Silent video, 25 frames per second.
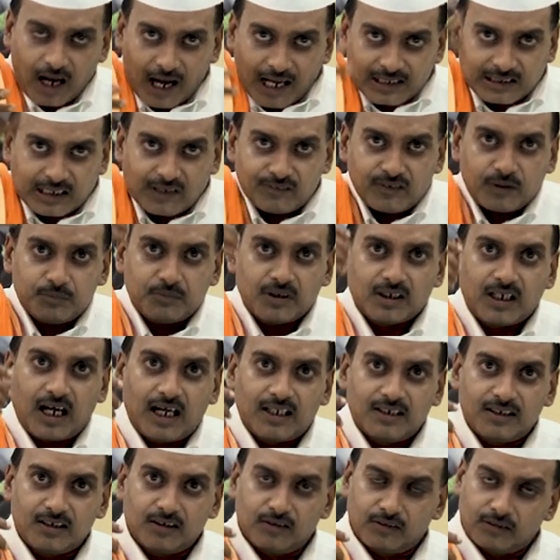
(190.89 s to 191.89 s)
आसामी में
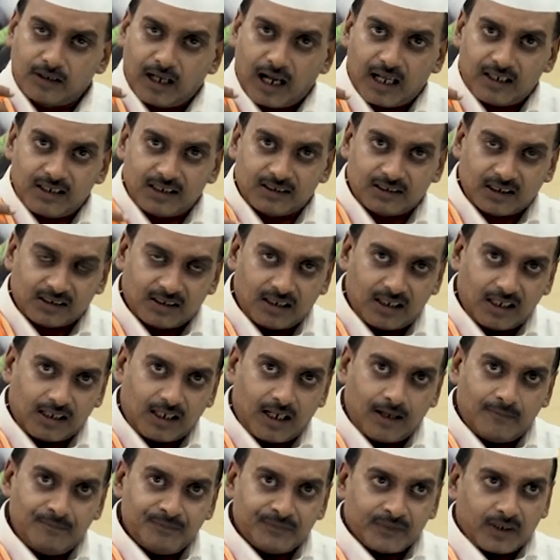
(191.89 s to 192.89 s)
गाली गाली देने
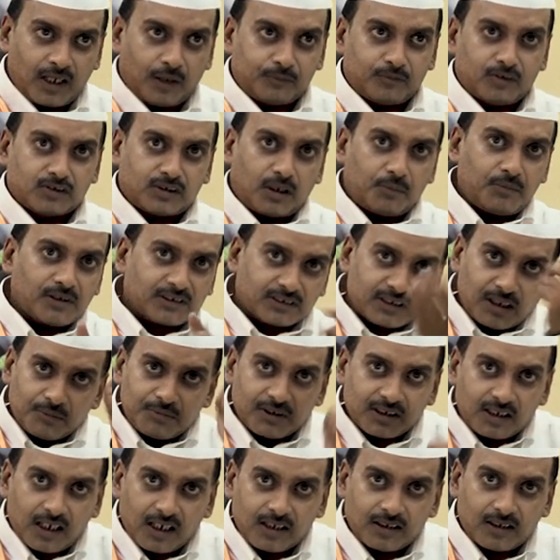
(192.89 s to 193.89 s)
लगा हम तो समझते
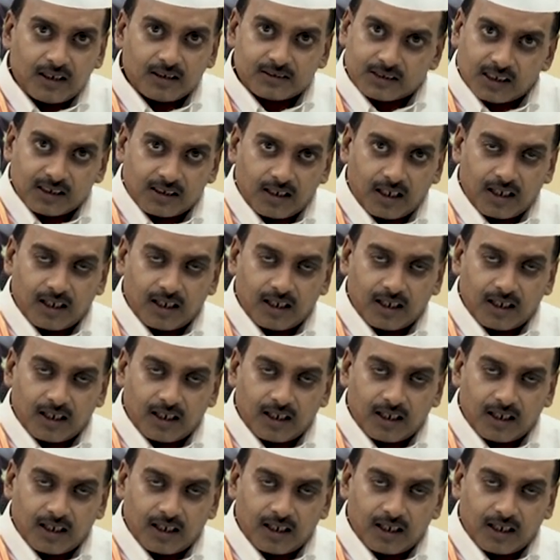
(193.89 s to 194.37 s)
भी नहीं हैं ठीक